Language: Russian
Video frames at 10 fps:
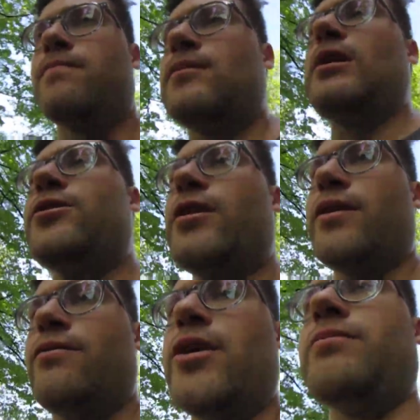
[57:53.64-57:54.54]

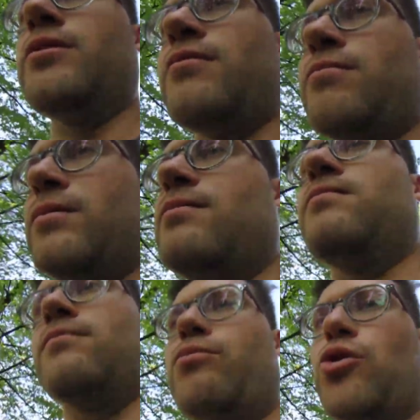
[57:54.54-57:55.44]
длительное время, там,
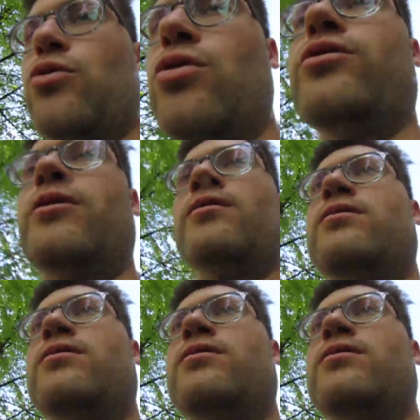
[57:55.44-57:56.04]
полгода,